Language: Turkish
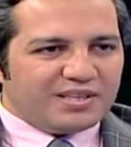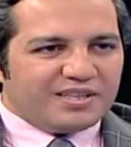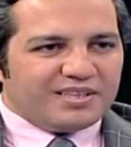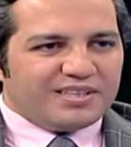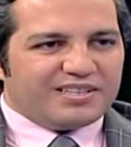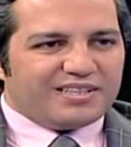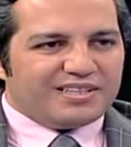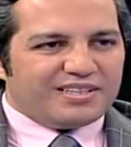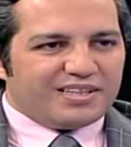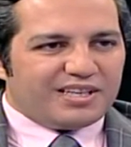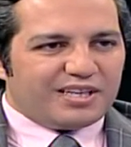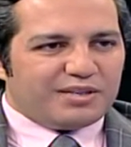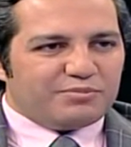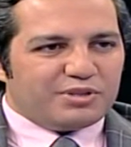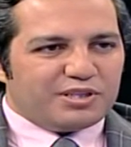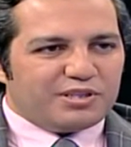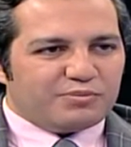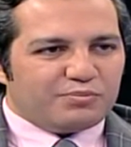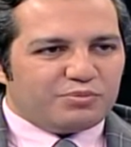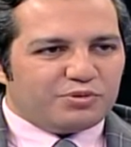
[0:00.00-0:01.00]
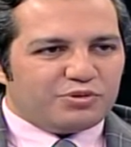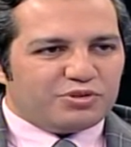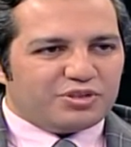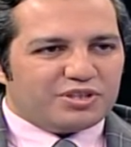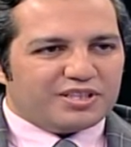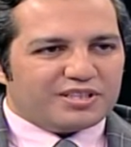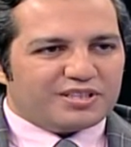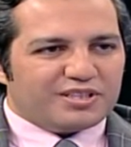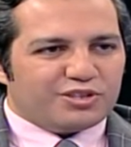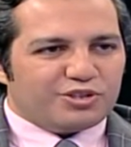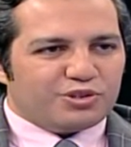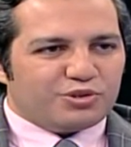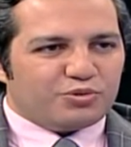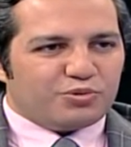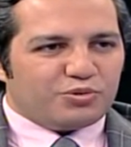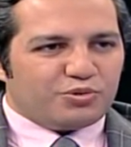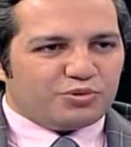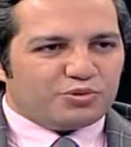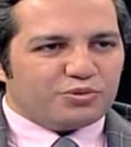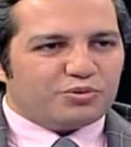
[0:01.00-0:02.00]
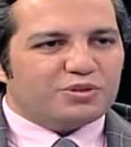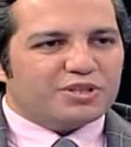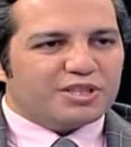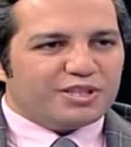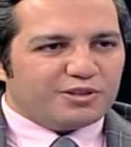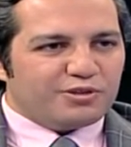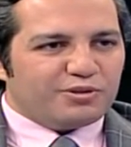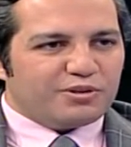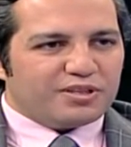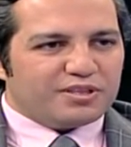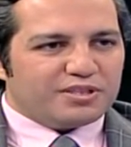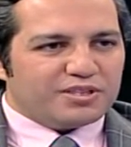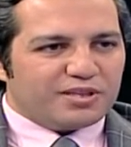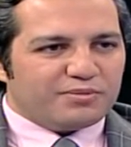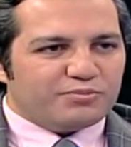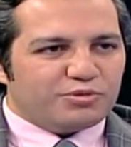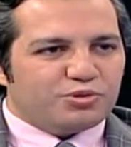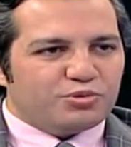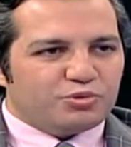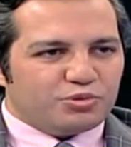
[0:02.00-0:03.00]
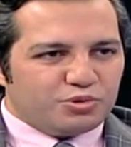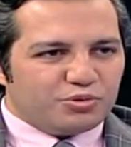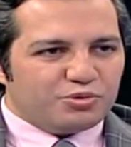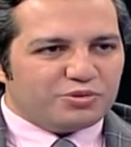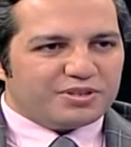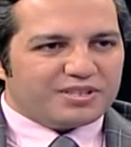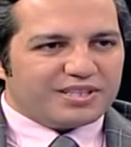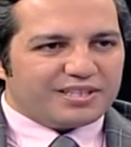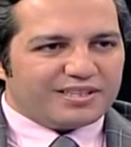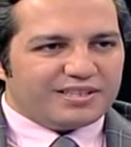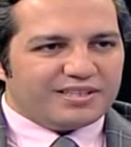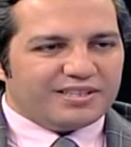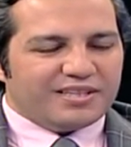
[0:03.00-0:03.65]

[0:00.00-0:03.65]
E, hamilelik boyunca yaklaşık 10-12 kilo alacağımızı düşünürsek